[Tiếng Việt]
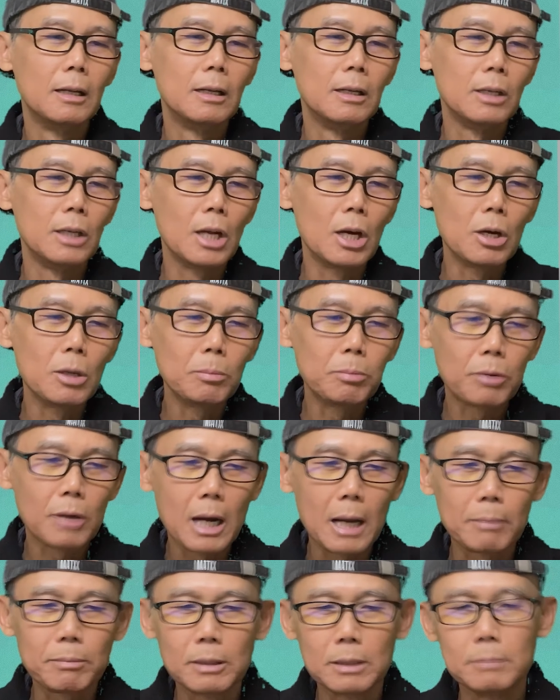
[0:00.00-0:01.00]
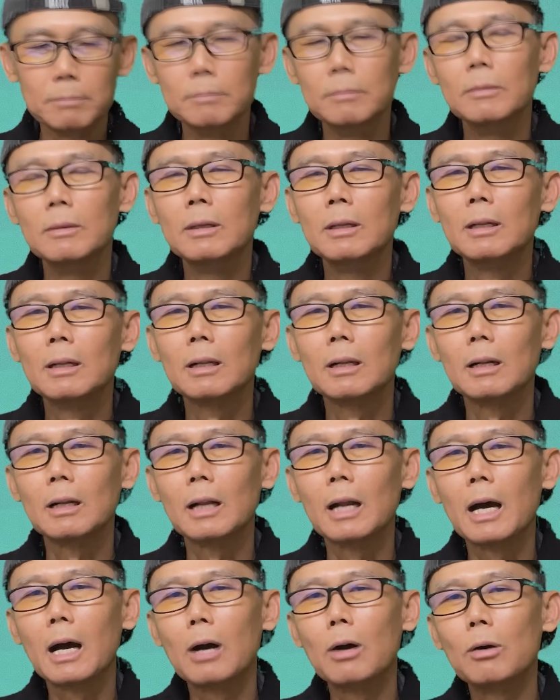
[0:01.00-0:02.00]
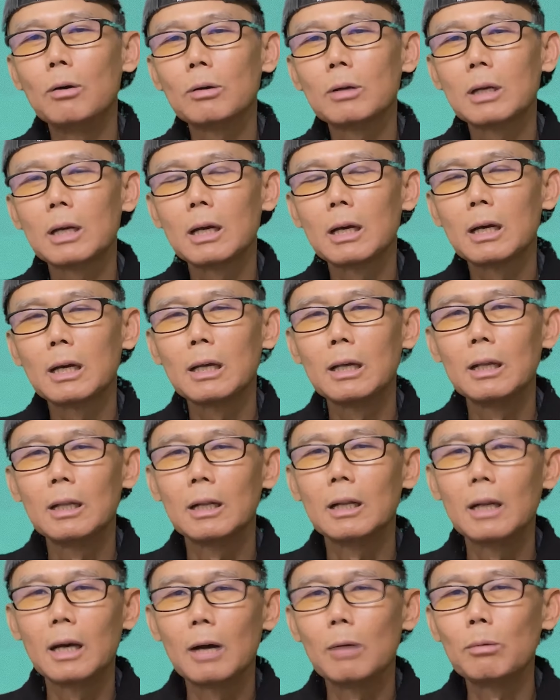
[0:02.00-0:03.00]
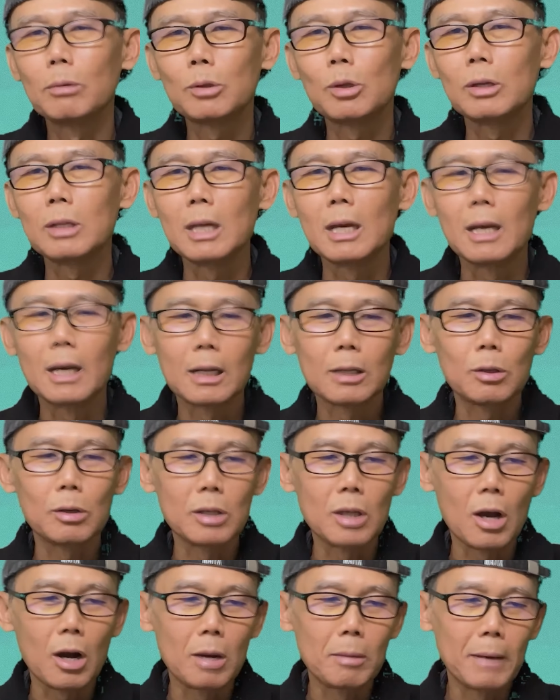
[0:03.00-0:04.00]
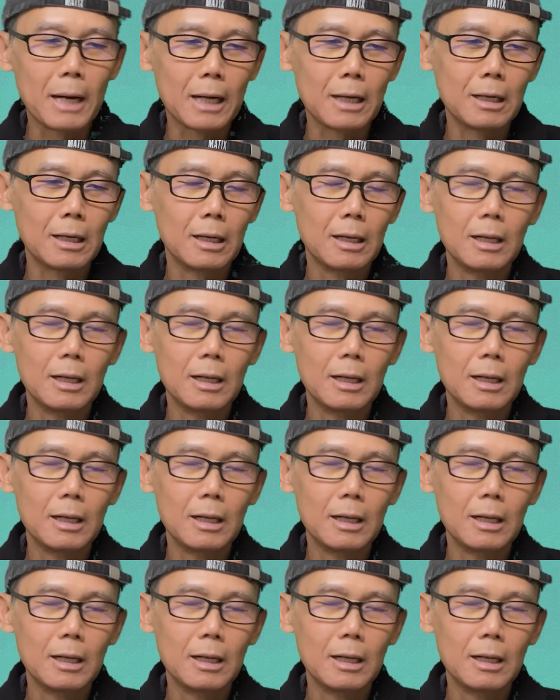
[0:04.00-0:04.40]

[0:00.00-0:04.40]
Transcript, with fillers: no problem là ok, là không có chuyện gì hết, chuyện nhỏ mà anh.